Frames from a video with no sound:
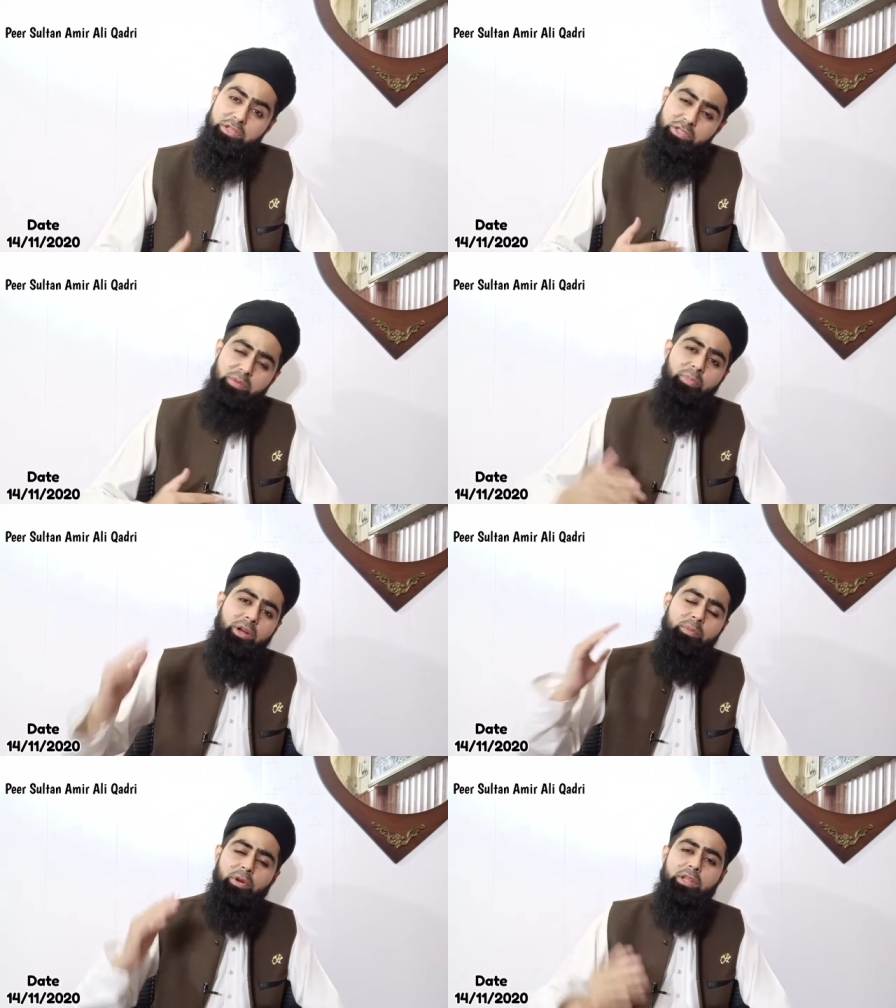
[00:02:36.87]
ऐसी
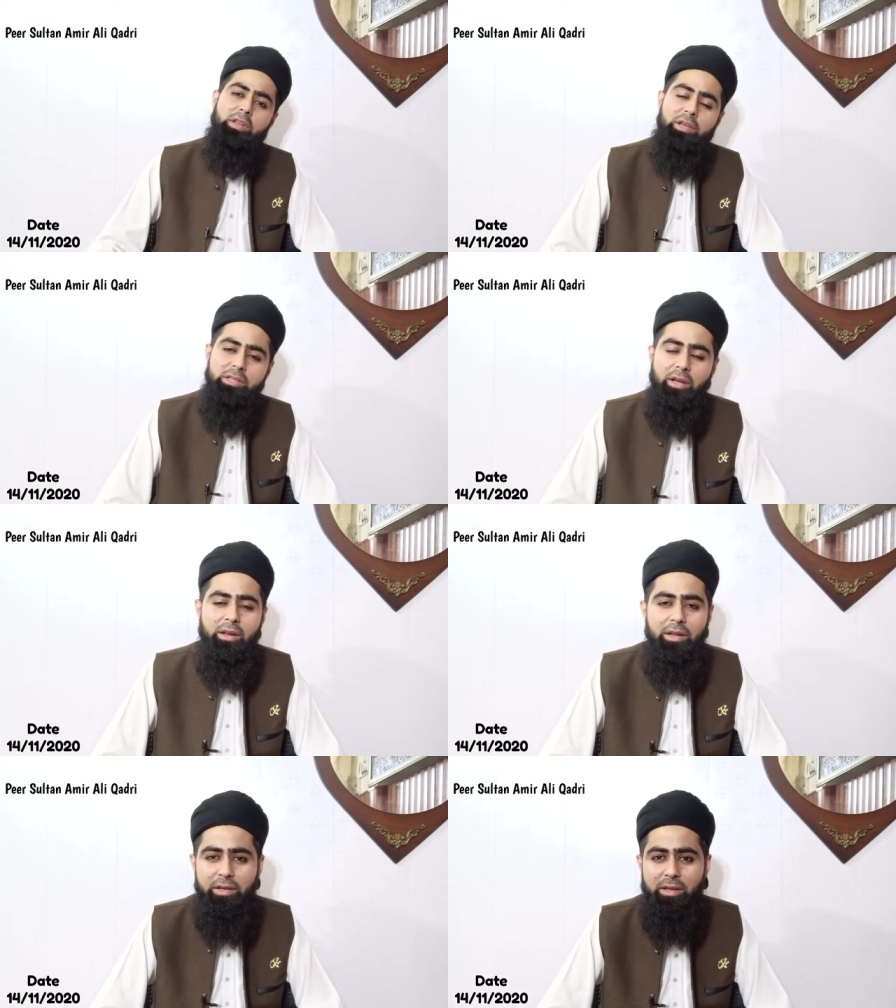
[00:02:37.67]
बड़ी बड़ी
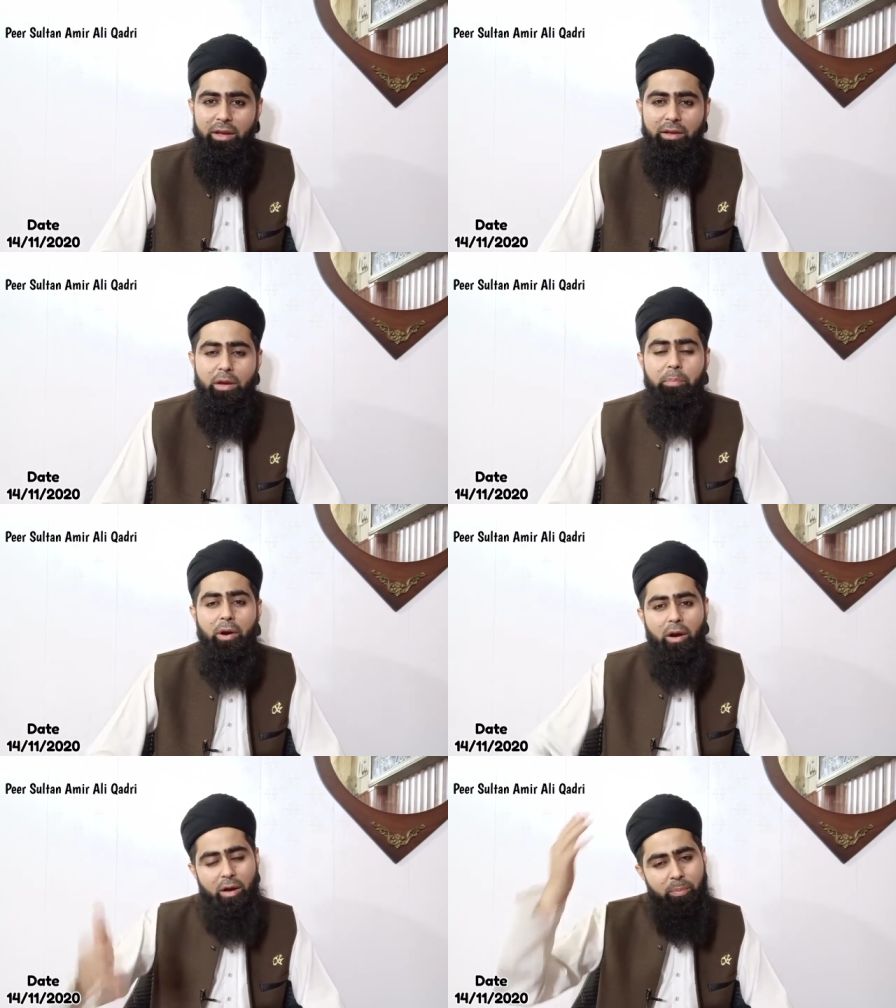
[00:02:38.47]
नेकियां लेके आएंगे
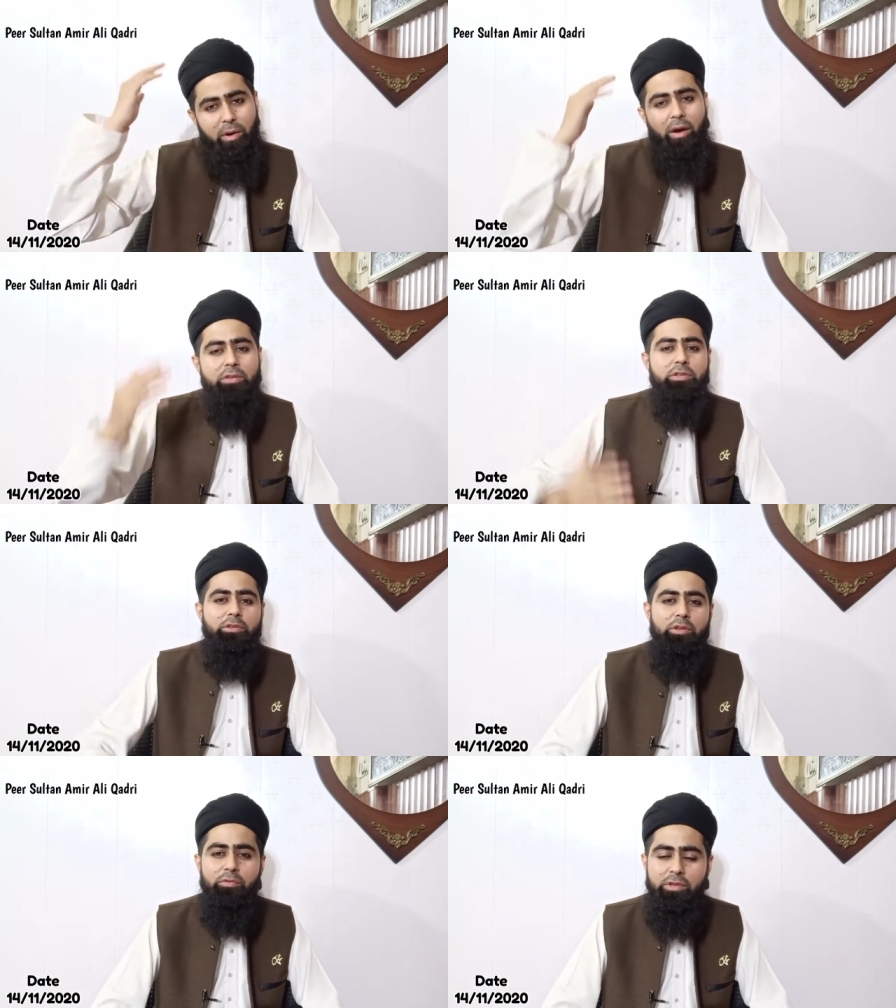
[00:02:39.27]
पहाड़ पहाड़
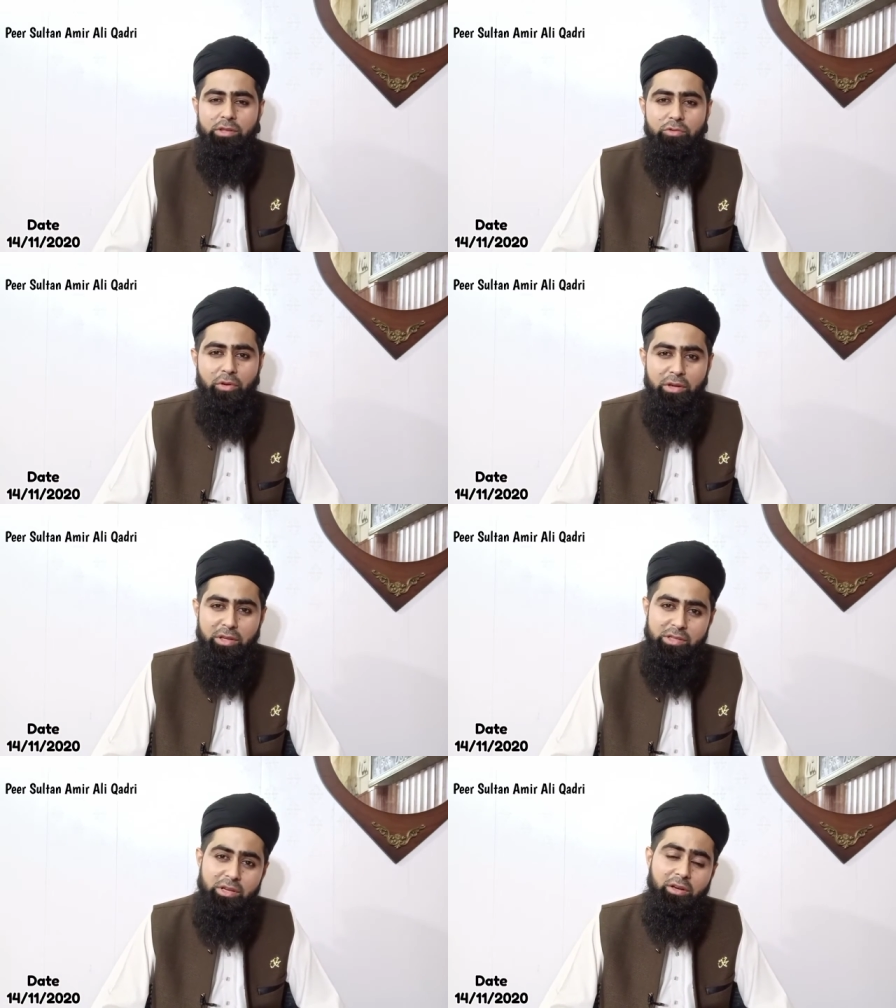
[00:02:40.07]
जितनी उनकी जो है
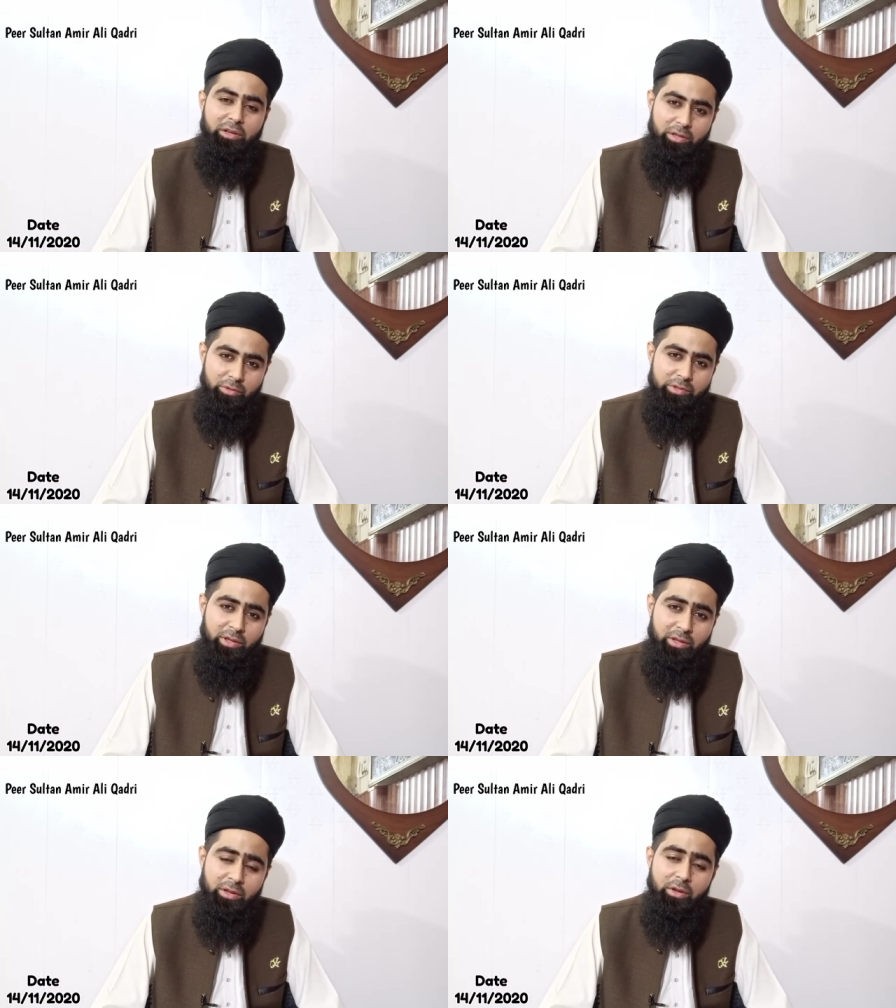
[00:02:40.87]
नेकियां इकट्ठी हो
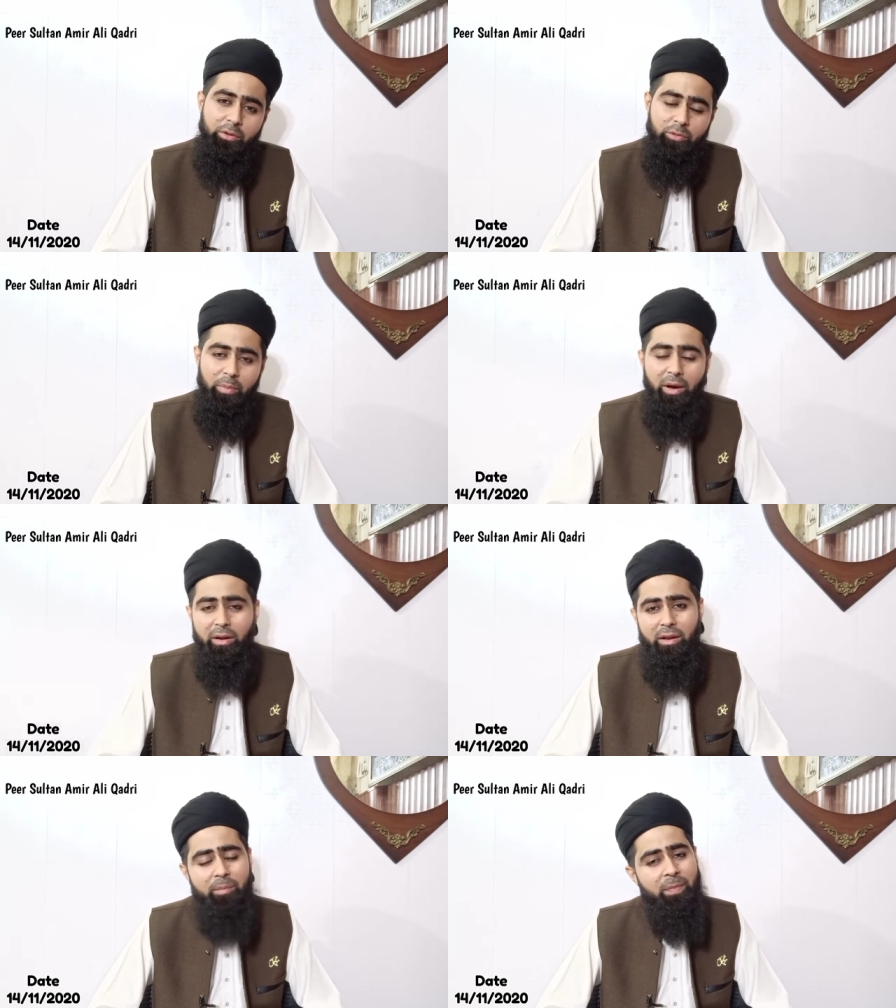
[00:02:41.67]
जाएंगी तो
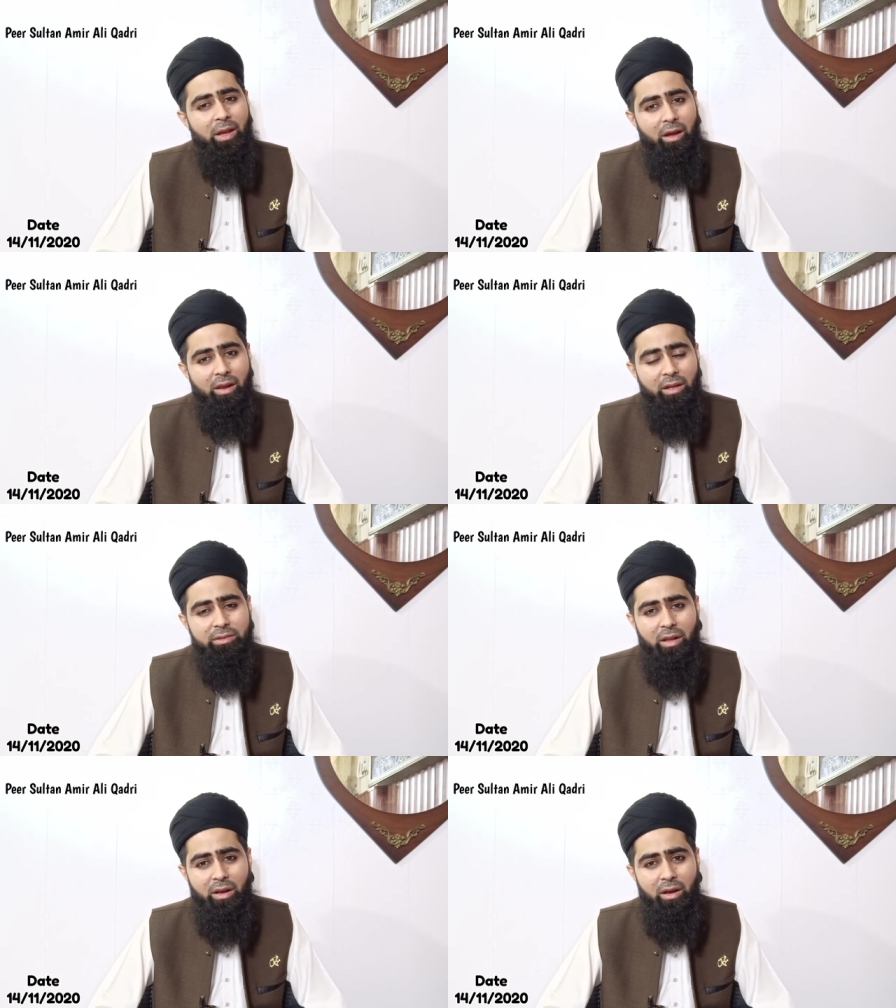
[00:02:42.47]
बहरहाल अल्लाह
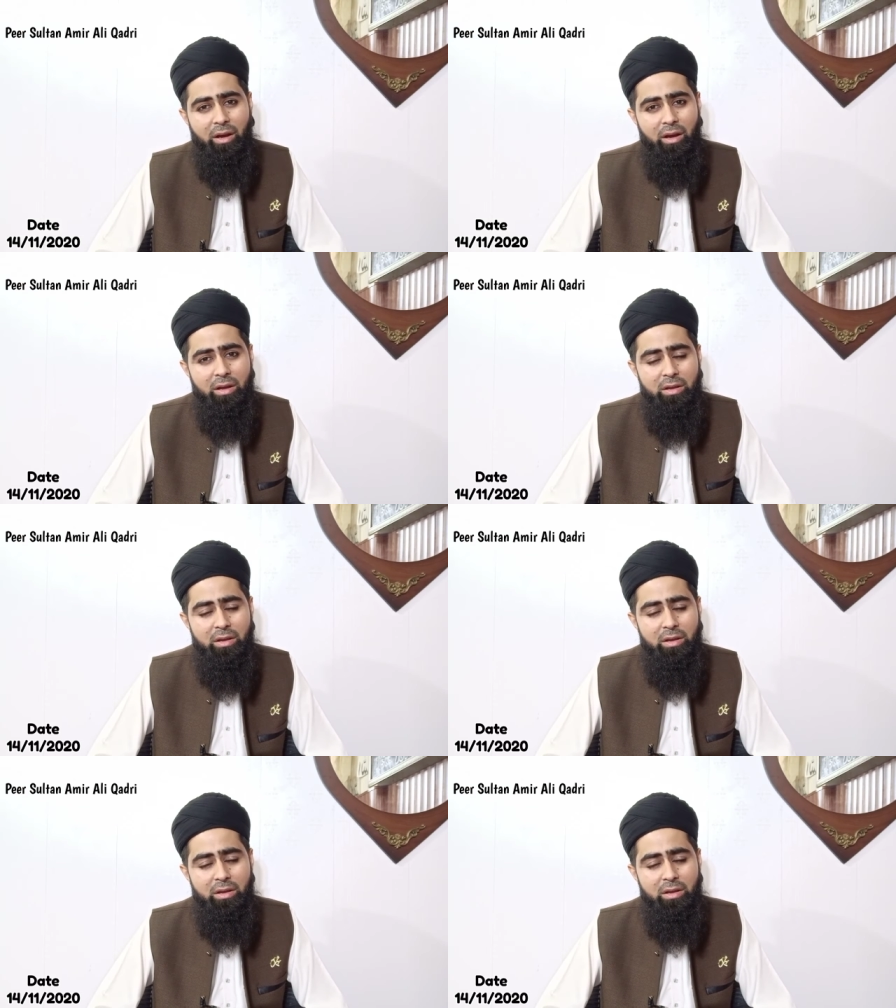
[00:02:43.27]
ताला